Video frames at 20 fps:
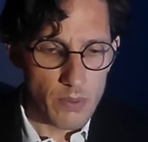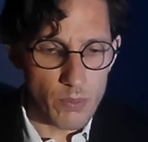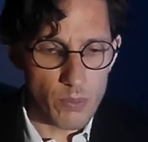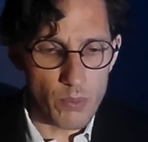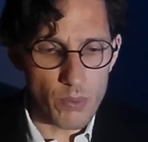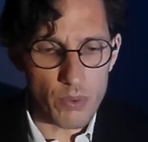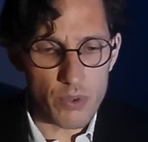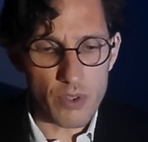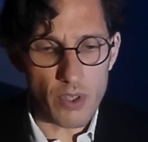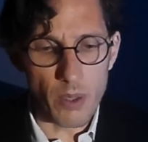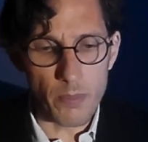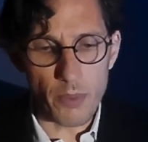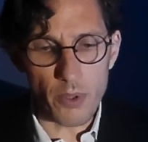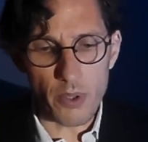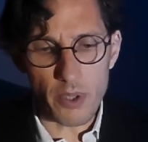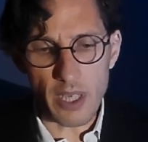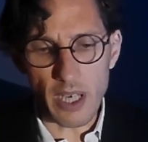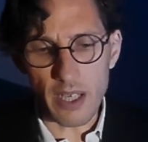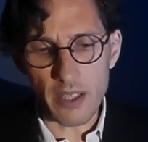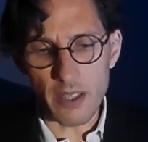Nous nous sommes
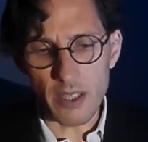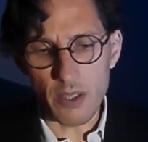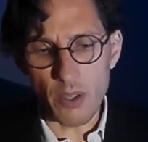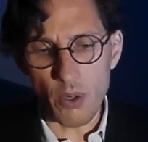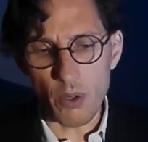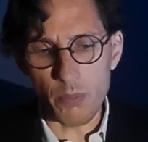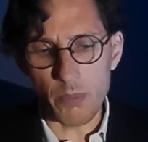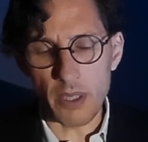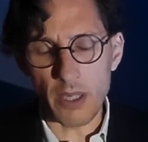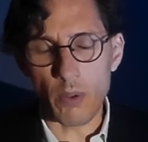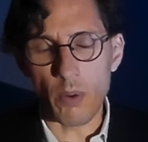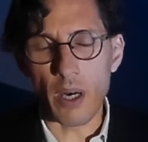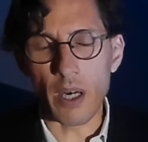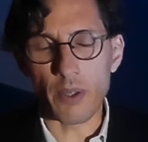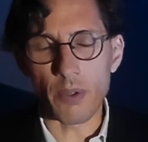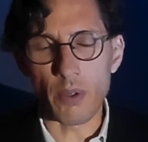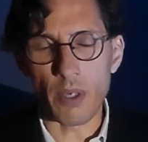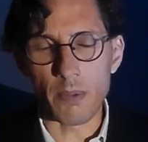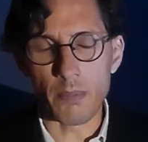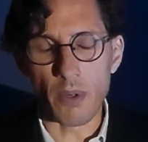regardés dans le
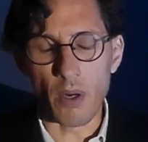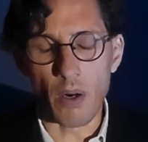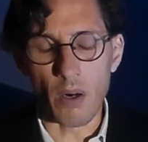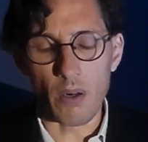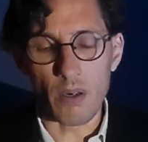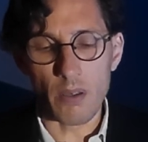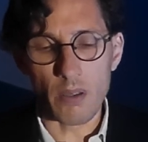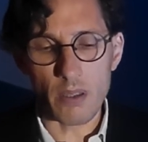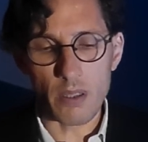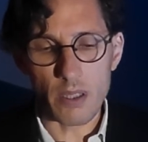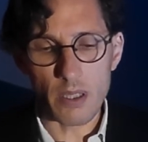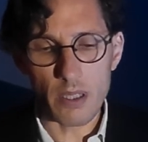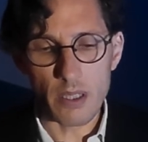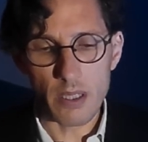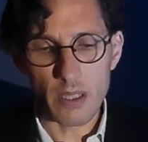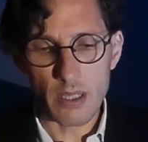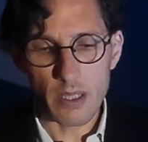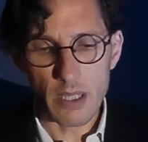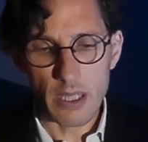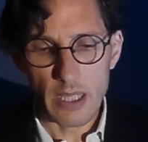miroir de la mort.
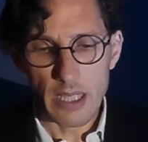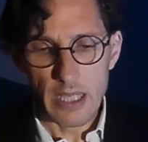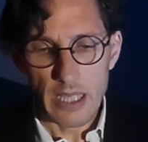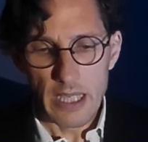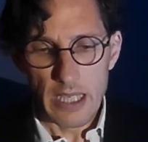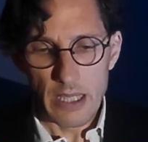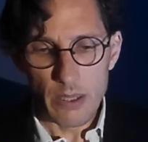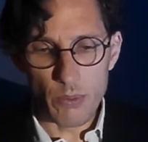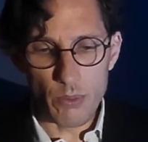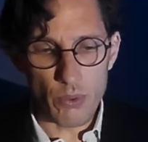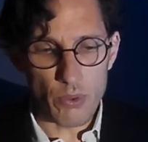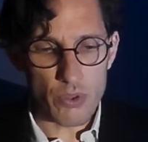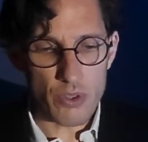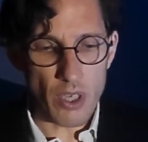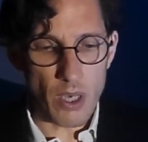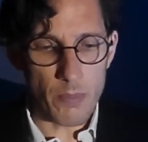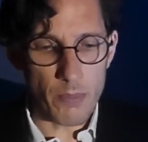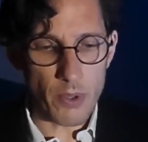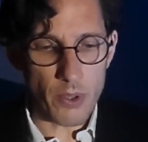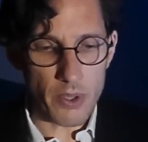Nous nous
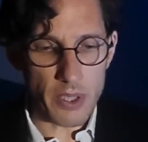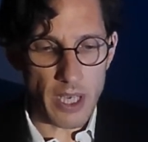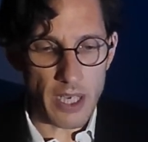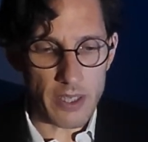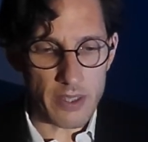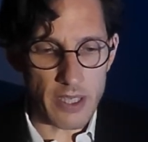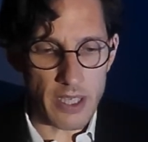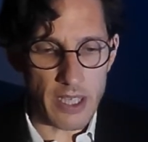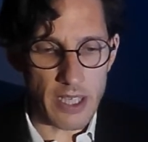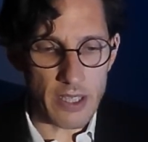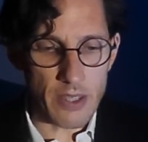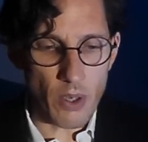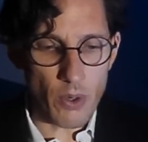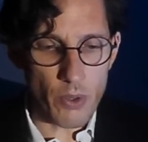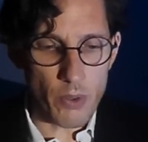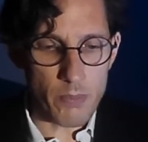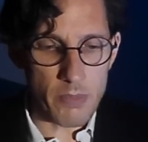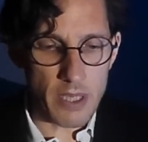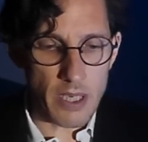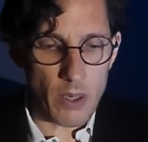sommes regardés dans
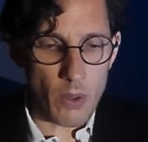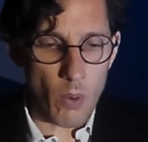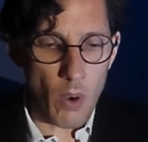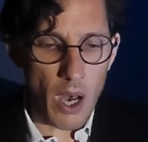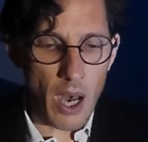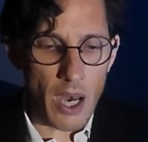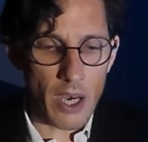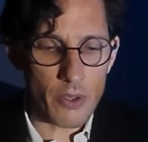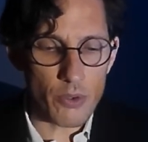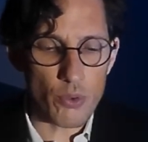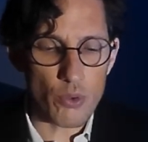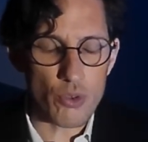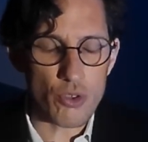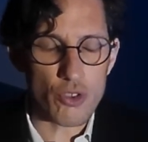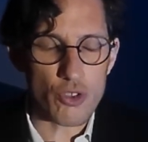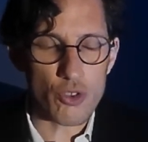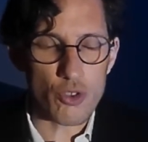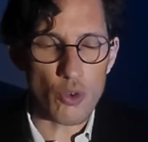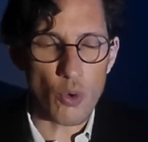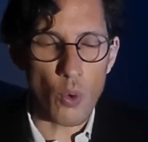le miroir du
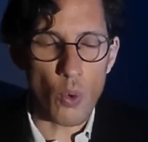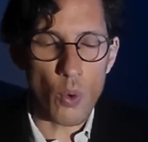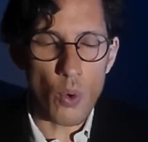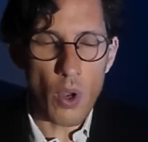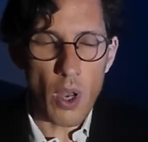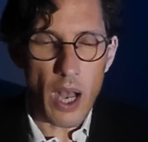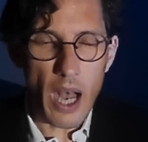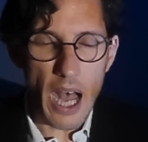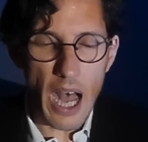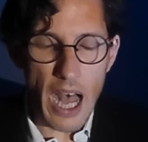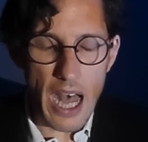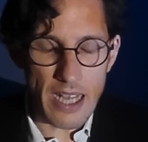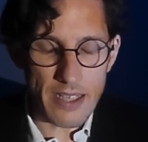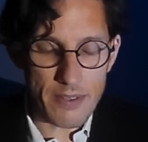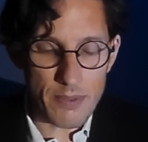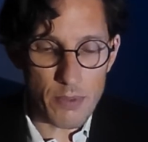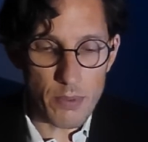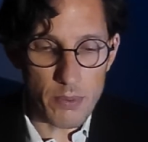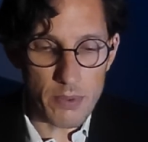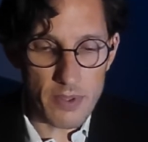sceau
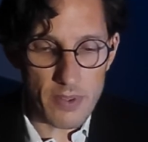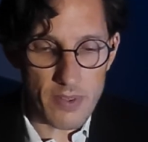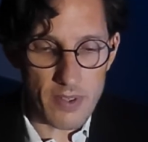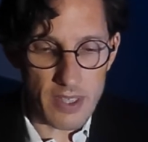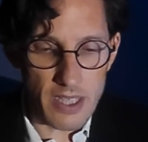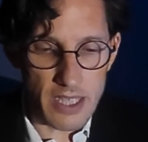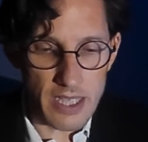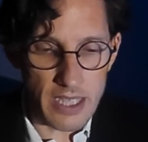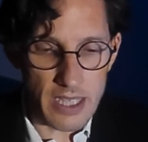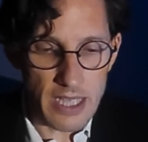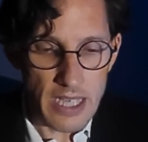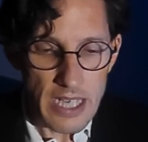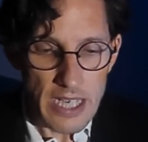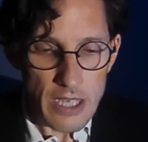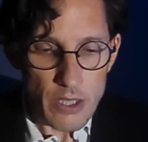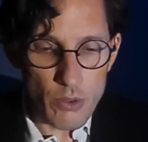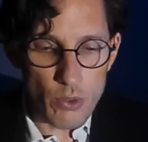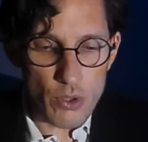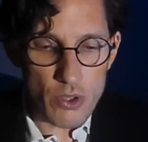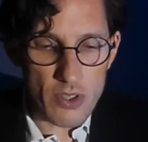insulté,
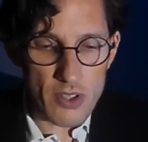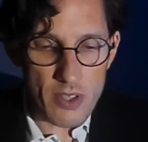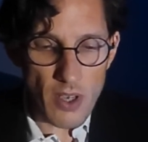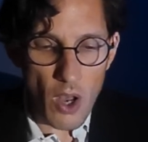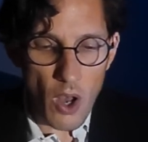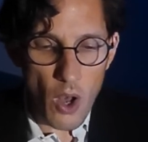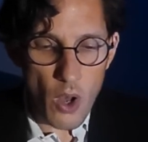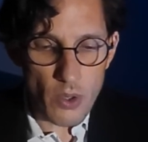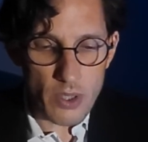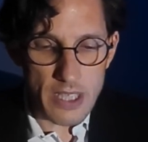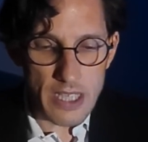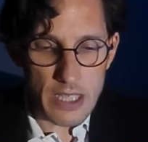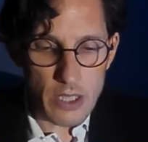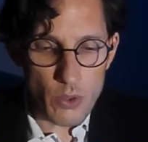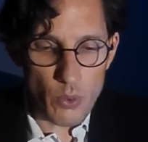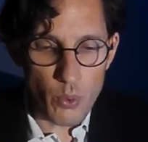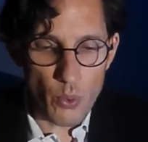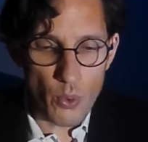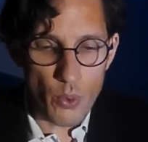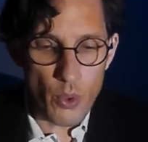du sang qui
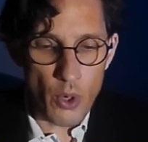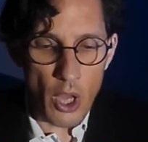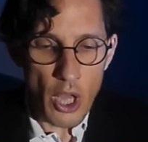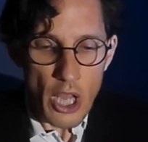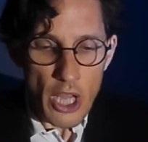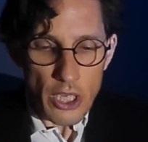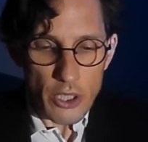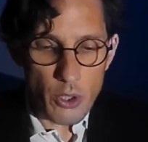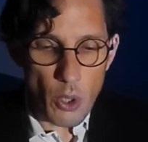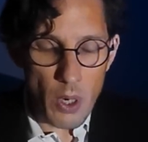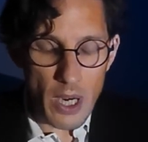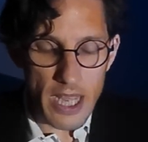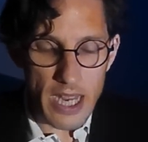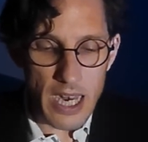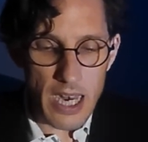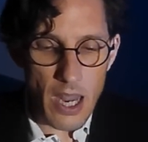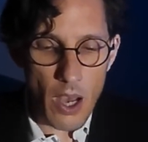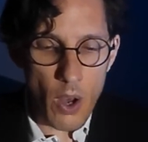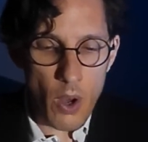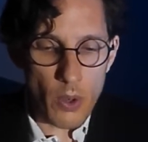coule, de
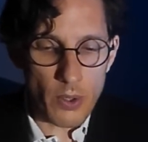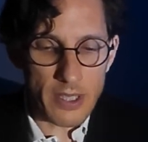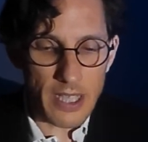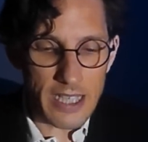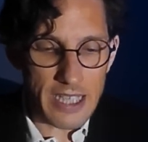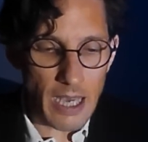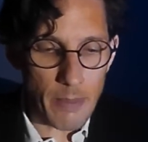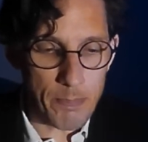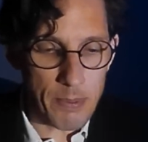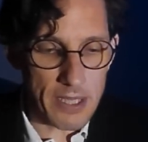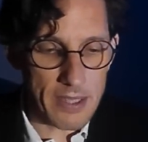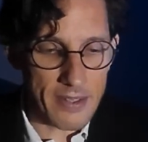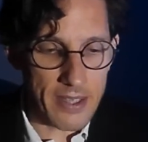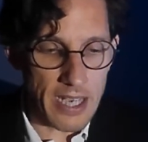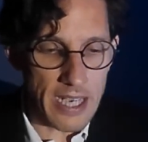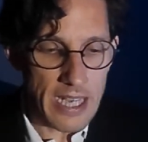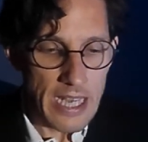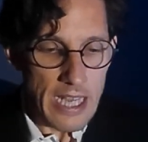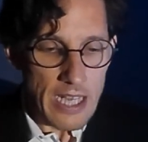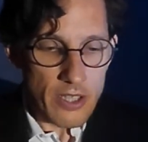l'élan
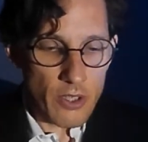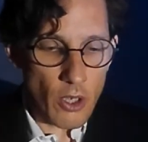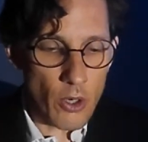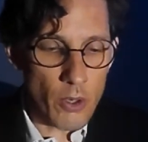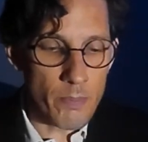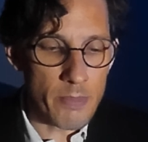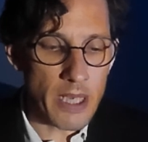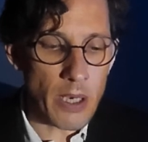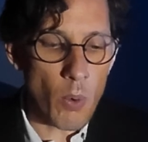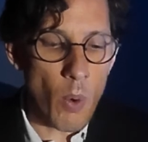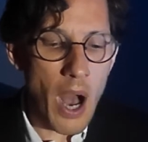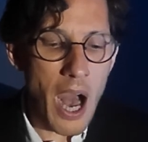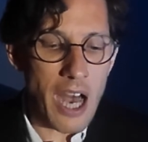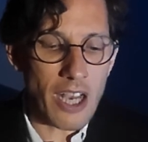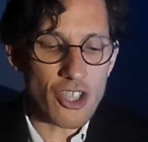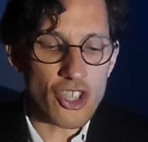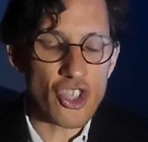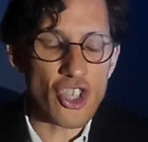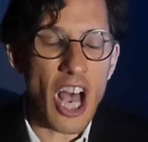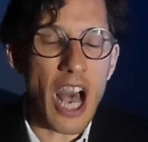décapité, dans le
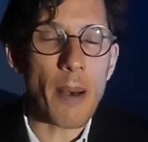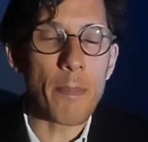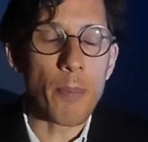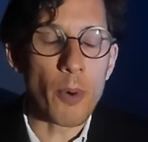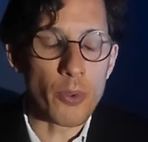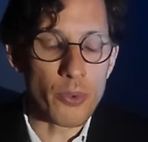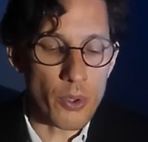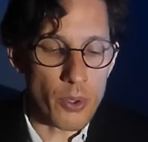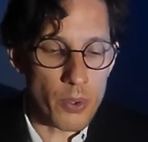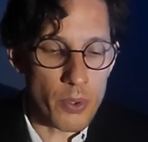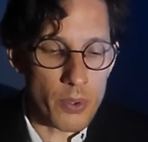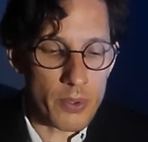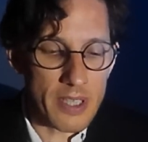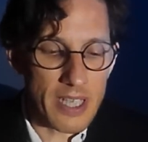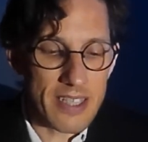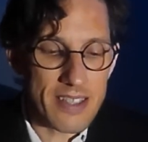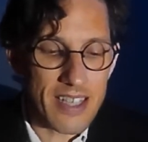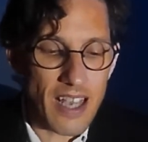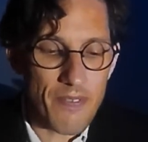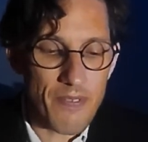miroir charbonneux
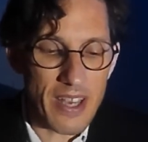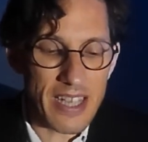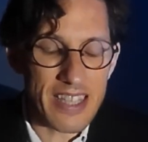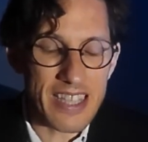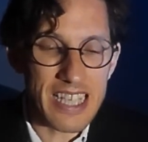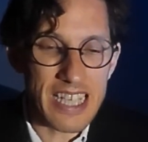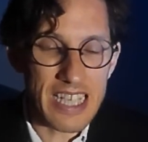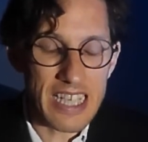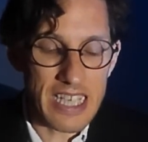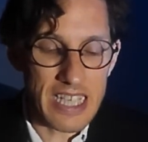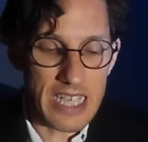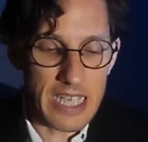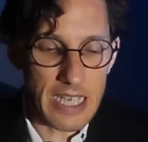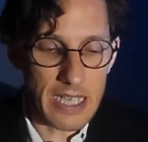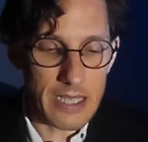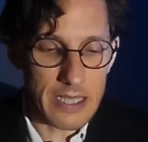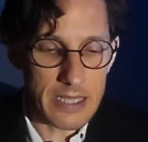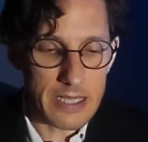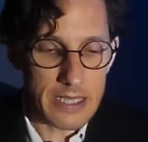des avanilles.